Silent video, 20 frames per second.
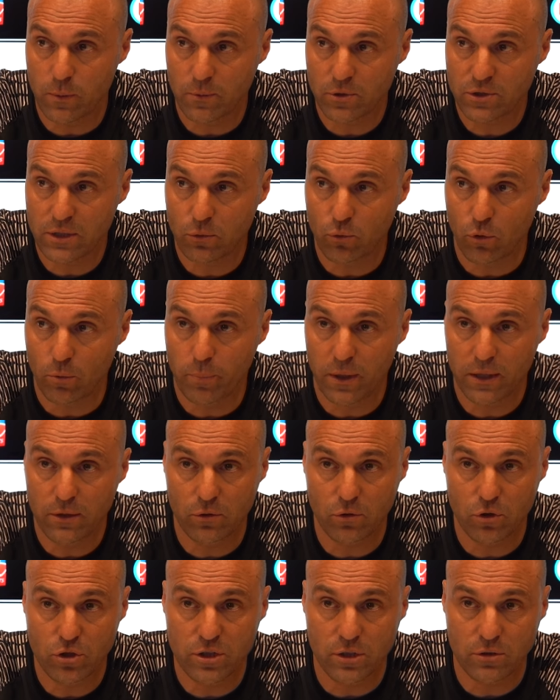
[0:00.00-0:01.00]
moment ça ne tourne pas
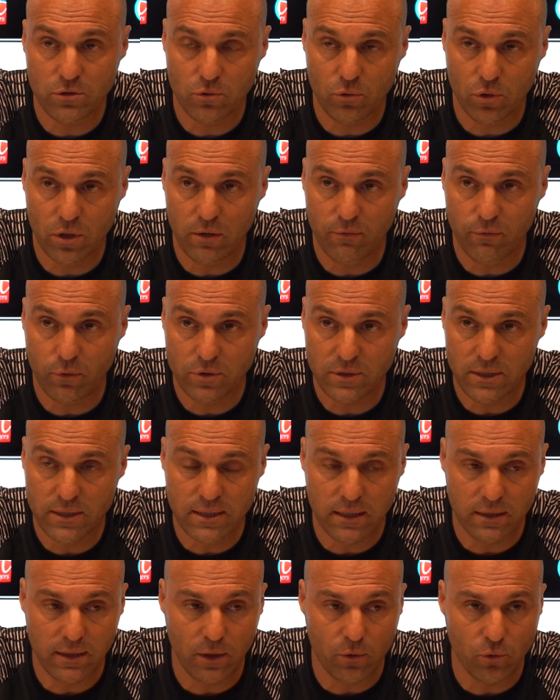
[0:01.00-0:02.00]
dans notre sens, donc il faut aussi
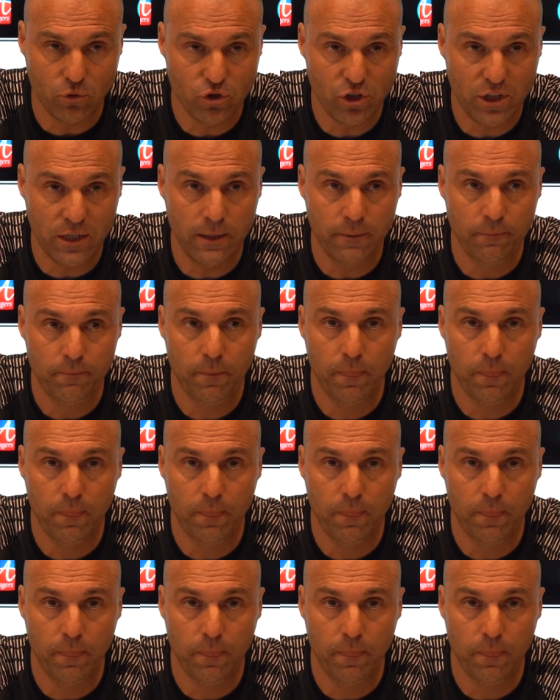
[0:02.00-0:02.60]
s'interroger